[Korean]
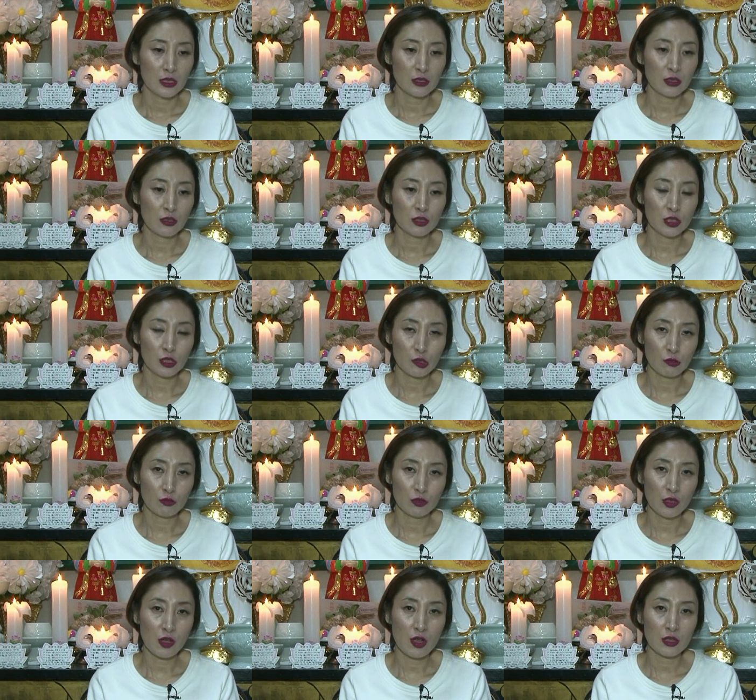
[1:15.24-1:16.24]

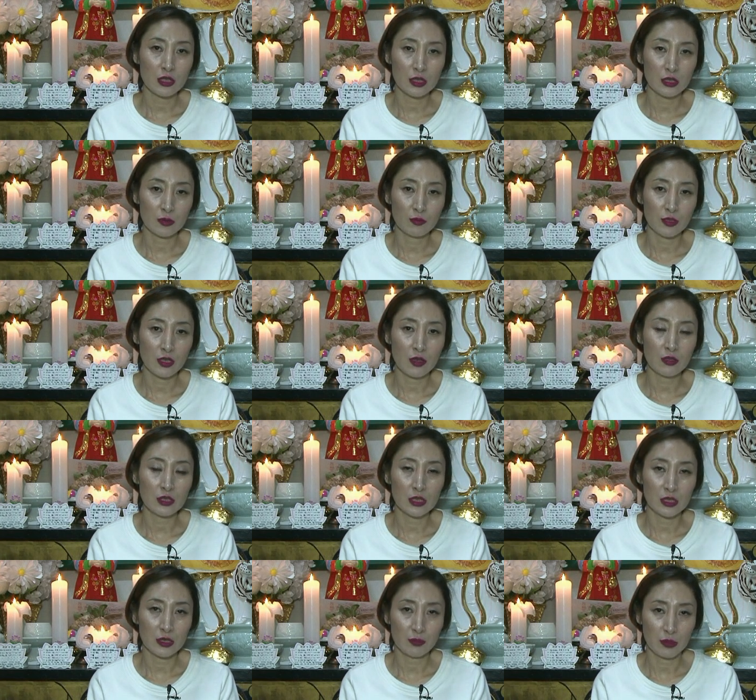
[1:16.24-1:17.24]
2019년,
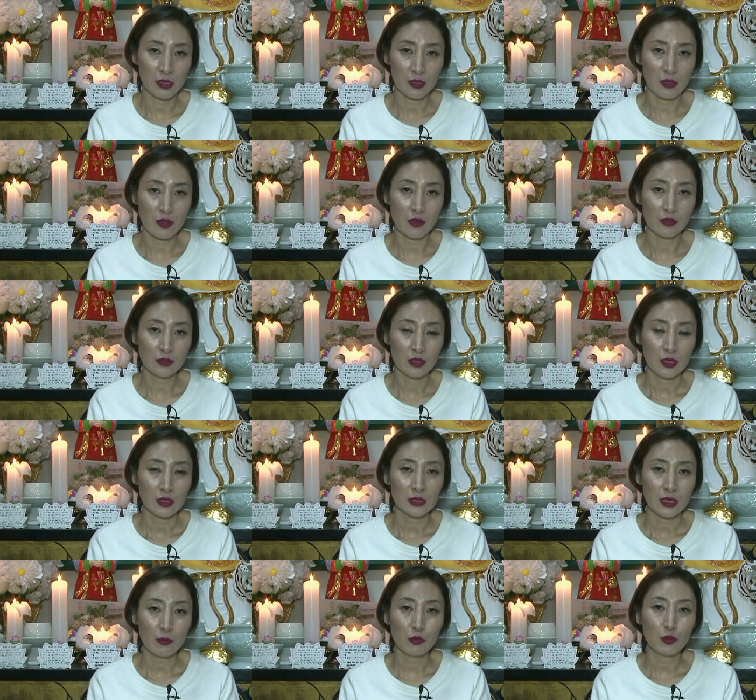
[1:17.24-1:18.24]
20년, 21년
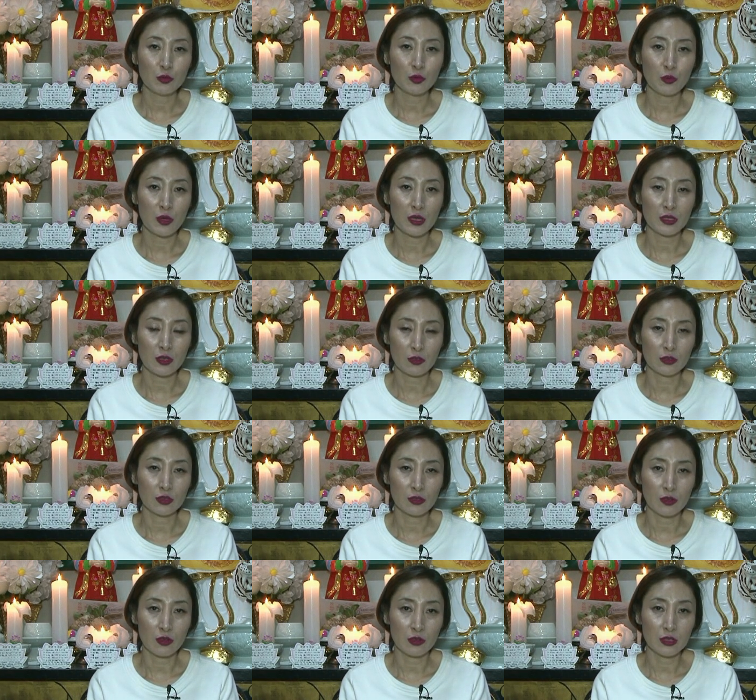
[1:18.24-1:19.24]
3년 동안
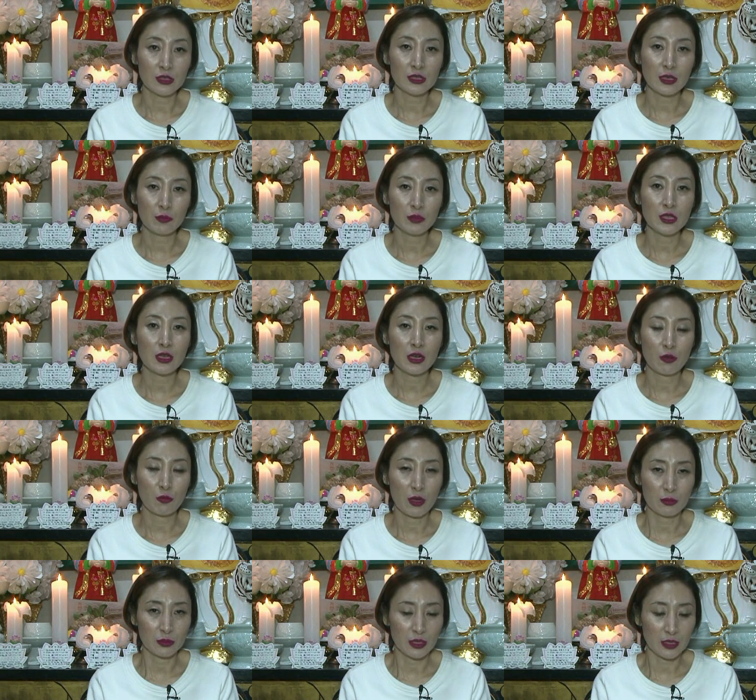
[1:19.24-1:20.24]
겪는 거를
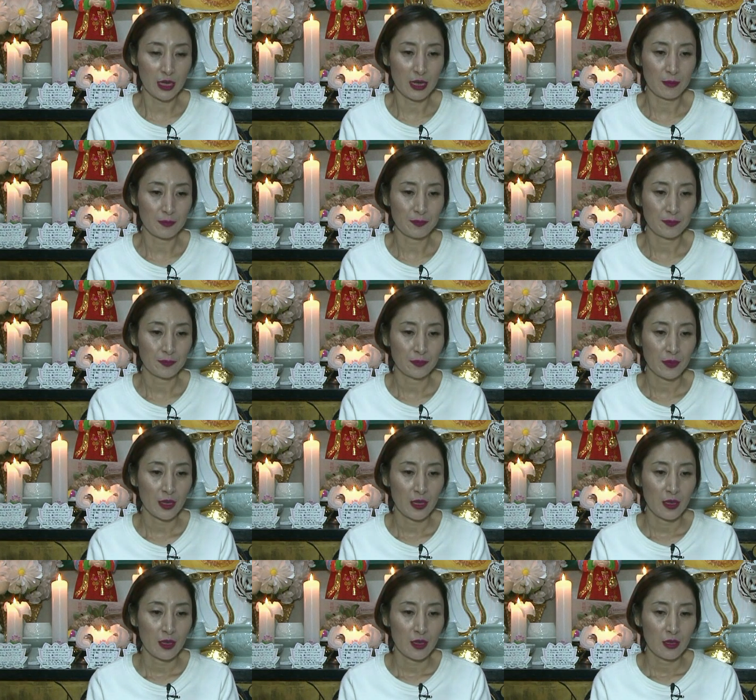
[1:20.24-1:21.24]
삼재라고 합니다.
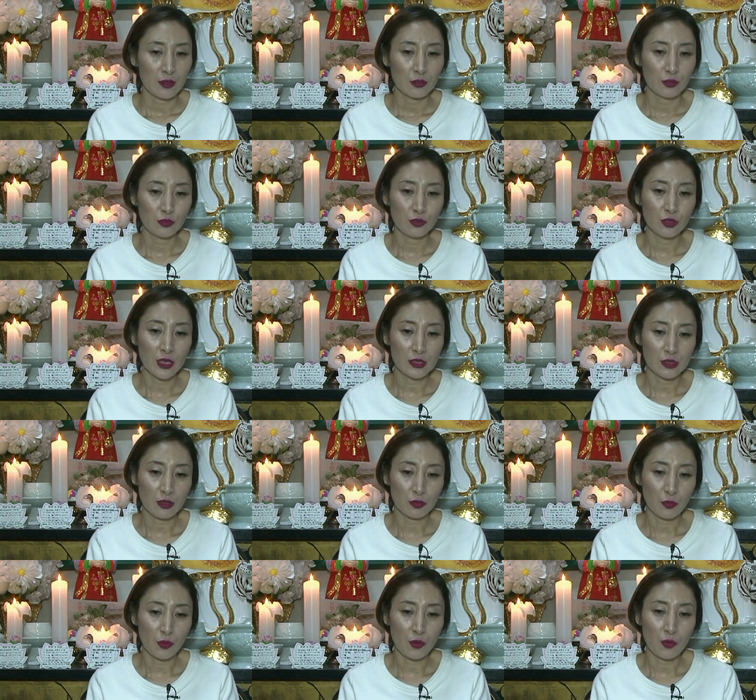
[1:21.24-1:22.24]
그
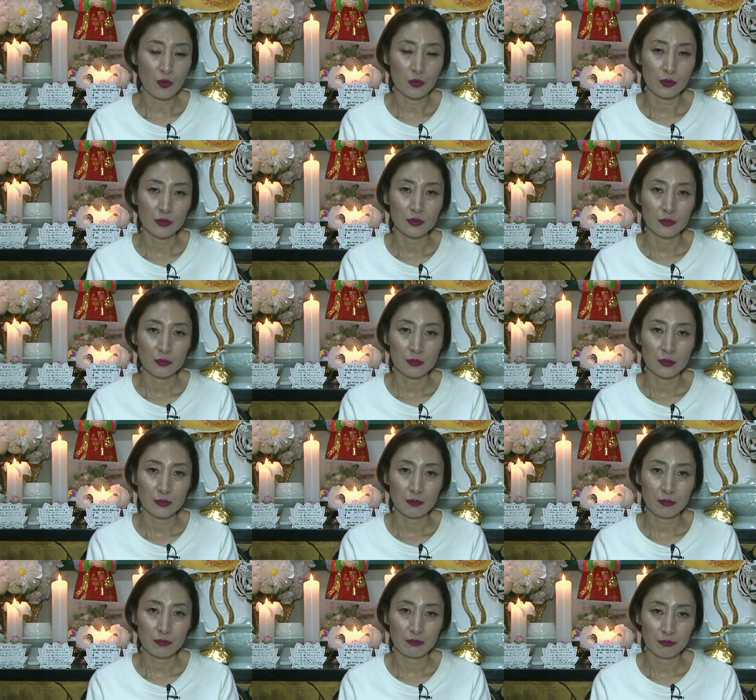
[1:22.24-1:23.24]
중에서도
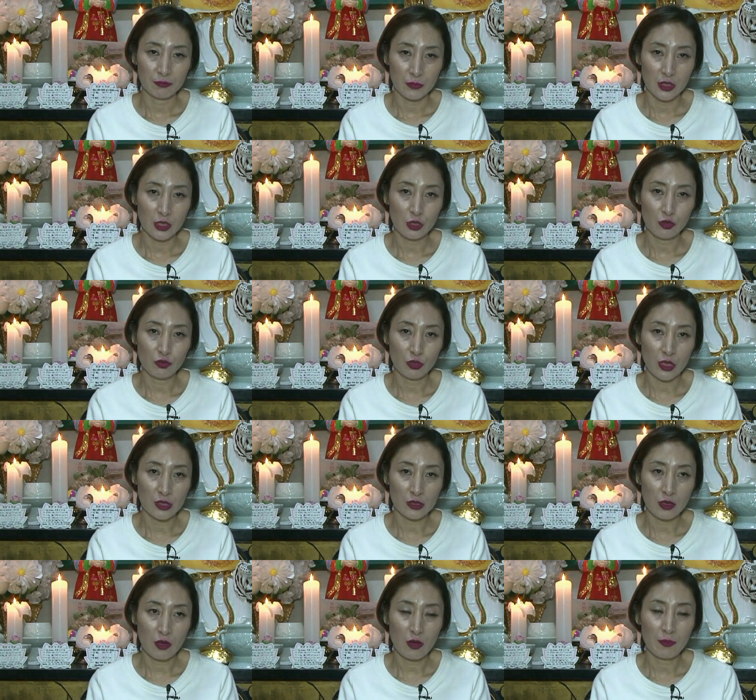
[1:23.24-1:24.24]
띠
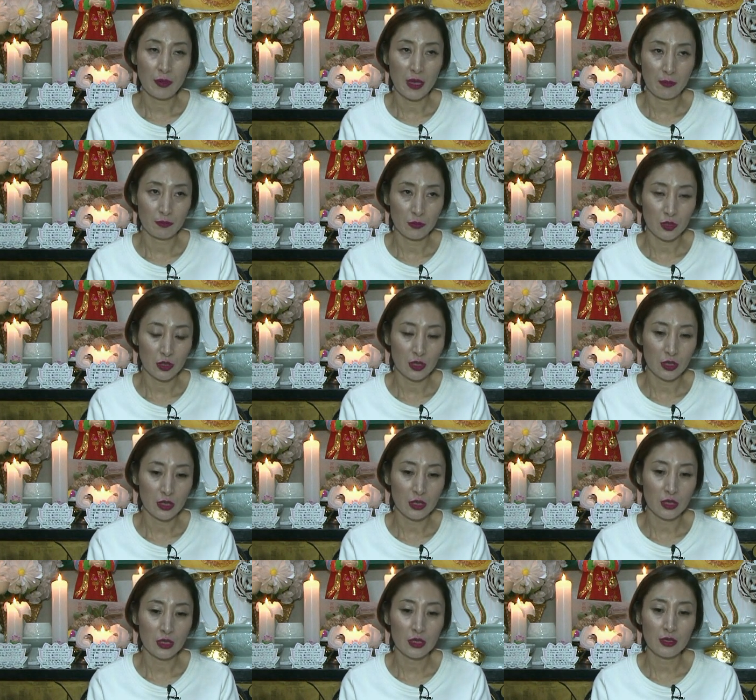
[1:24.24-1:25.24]
중에서
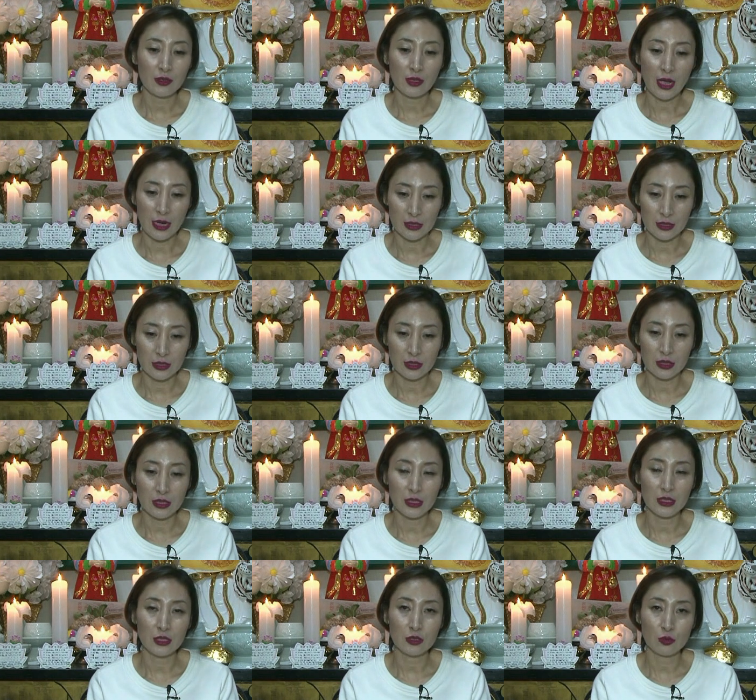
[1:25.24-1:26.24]
뱀띠,
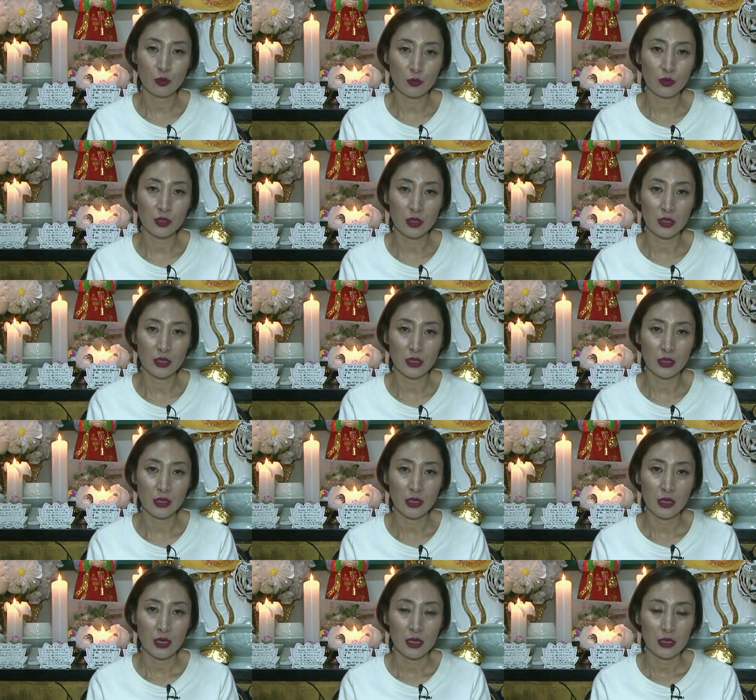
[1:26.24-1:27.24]
닭띠, 소띠
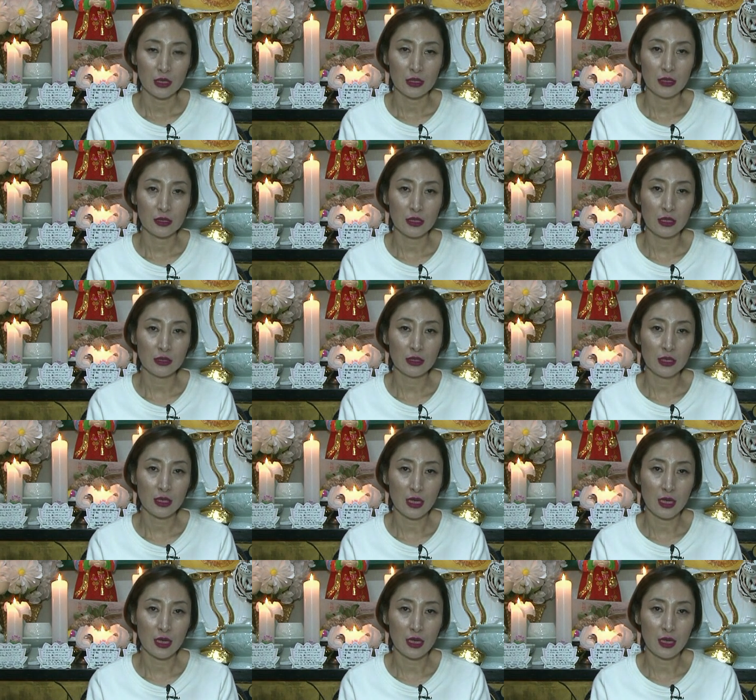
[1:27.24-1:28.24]
이 세
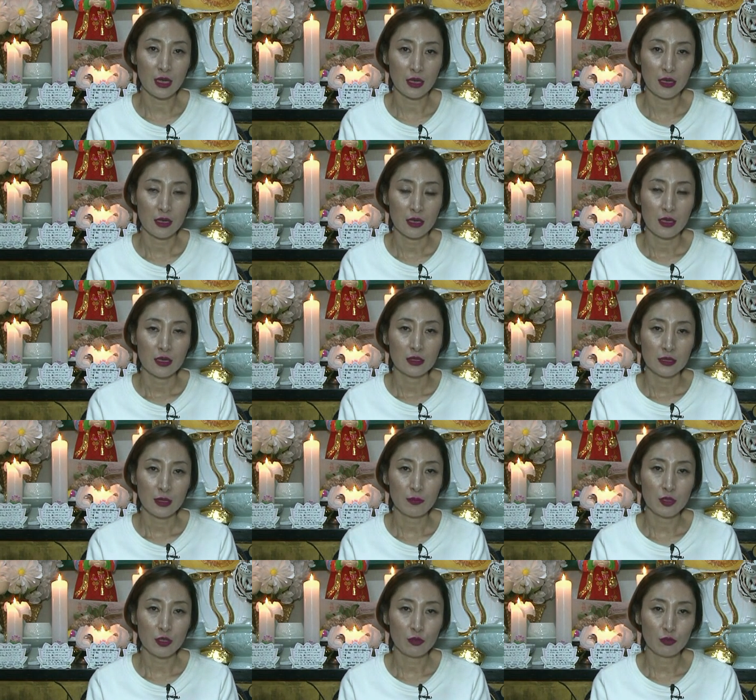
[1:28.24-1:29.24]
띠가
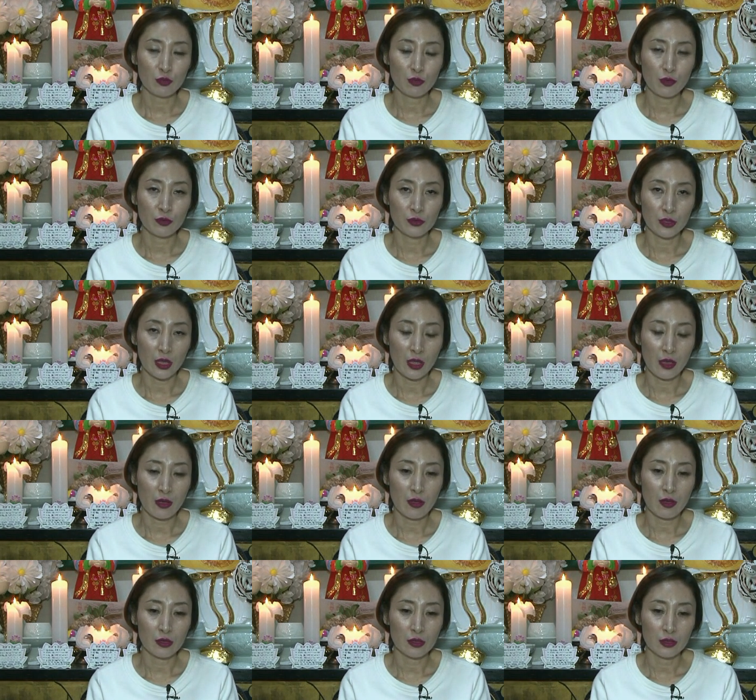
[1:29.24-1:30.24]
삼재로
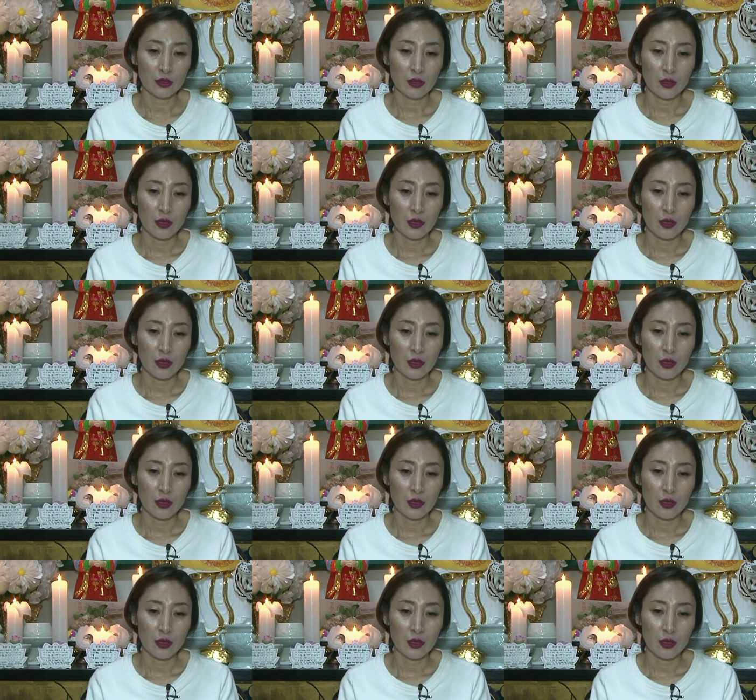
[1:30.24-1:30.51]
들어오는데요.